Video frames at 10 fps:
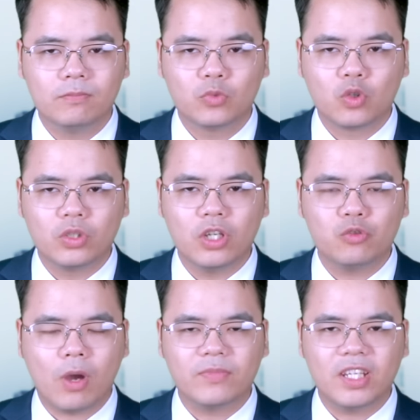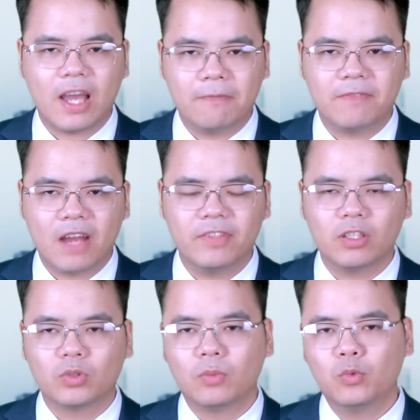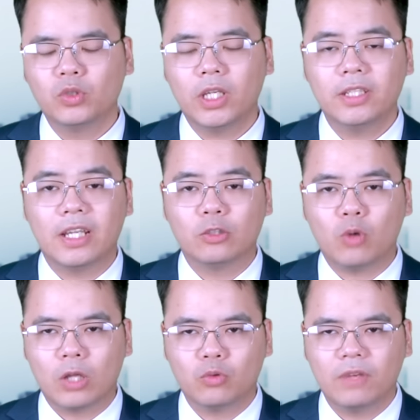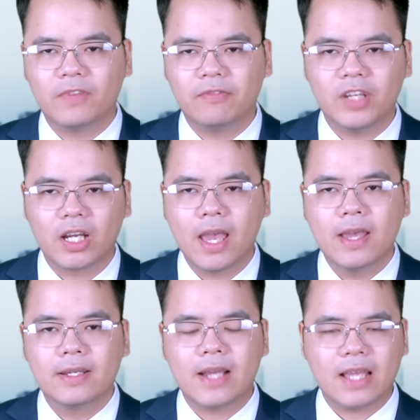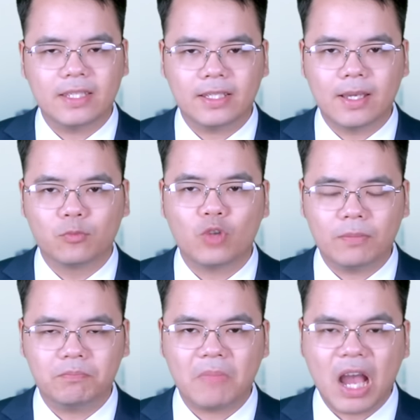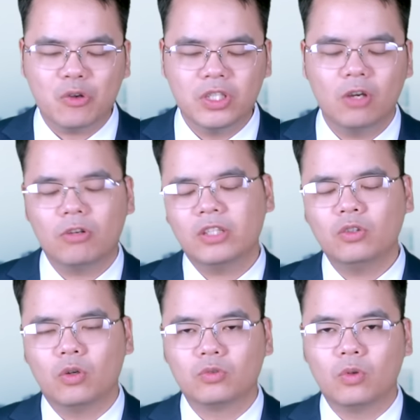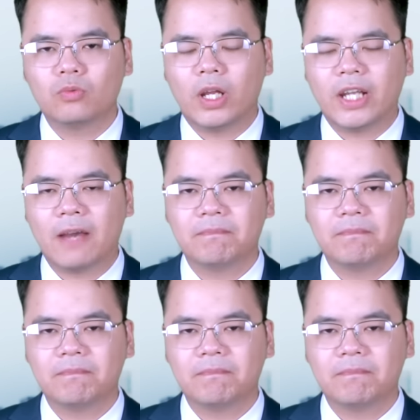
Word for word: Cũng như Trump sẽ đàm phán với Tổng thống Putin để thỏa thuận về việc Nga sẽ kiểm soát bao nhiêu lãnh thổ của Ukraine.